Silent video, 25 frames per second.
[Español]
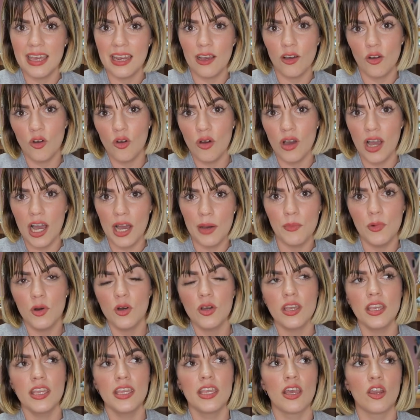que era con
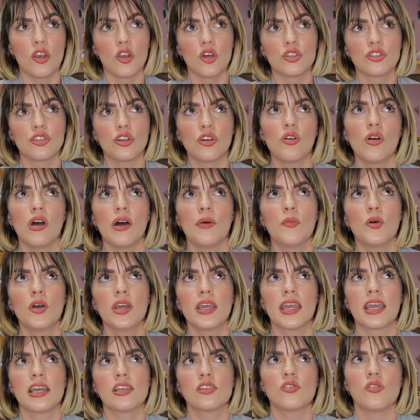jamón y el otro con
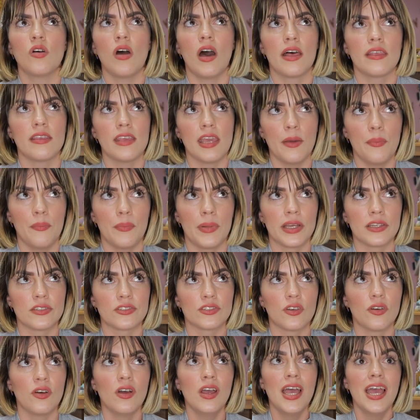jamón y queso a 10
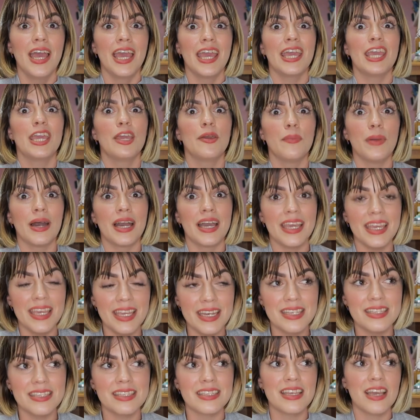pesos.
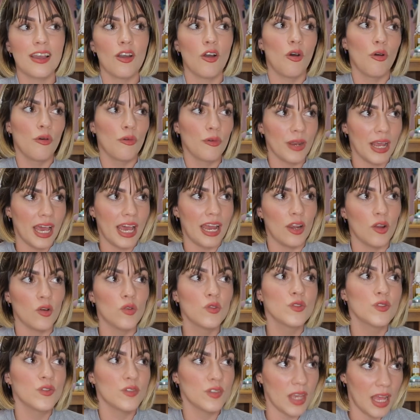Imagínense cobrar
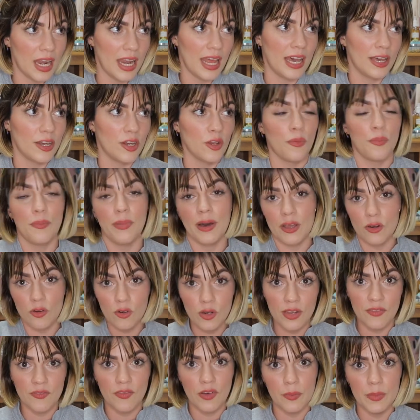un salario para
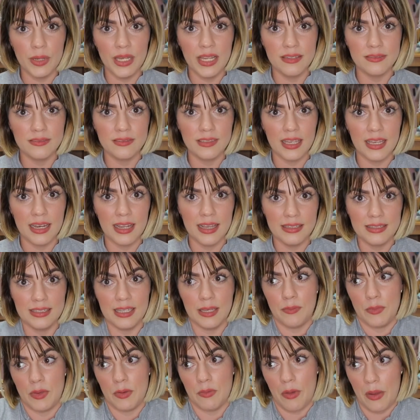una familia entera
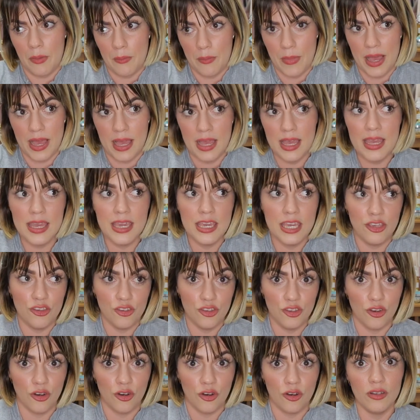de mi mamá
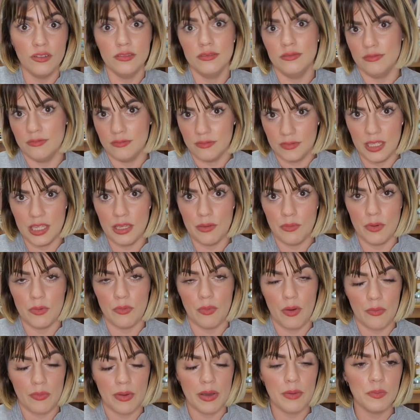y yo y mi
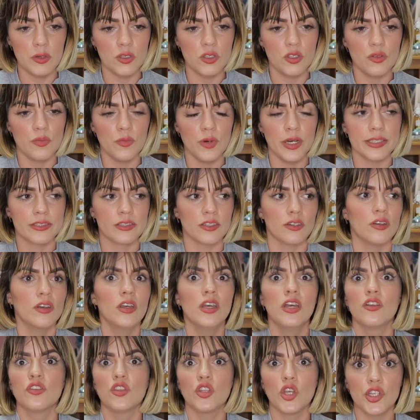papá, por supuesto,
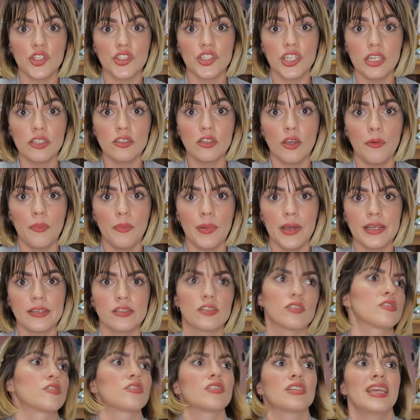200
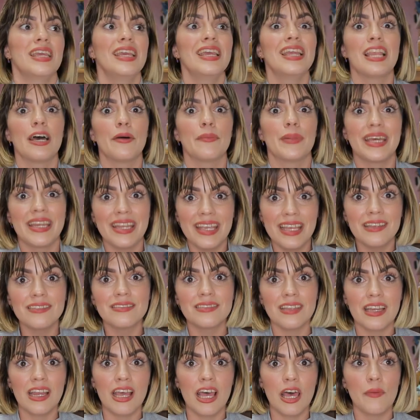pesos y la
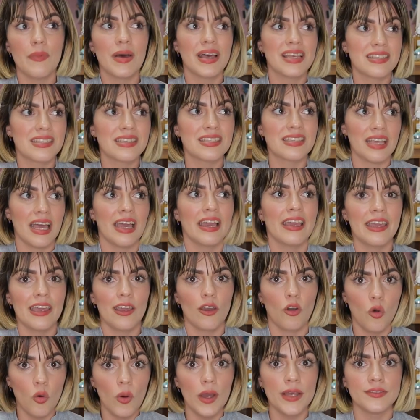merienda nada más saca
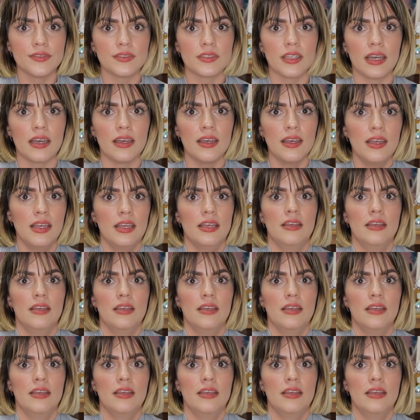en cuenta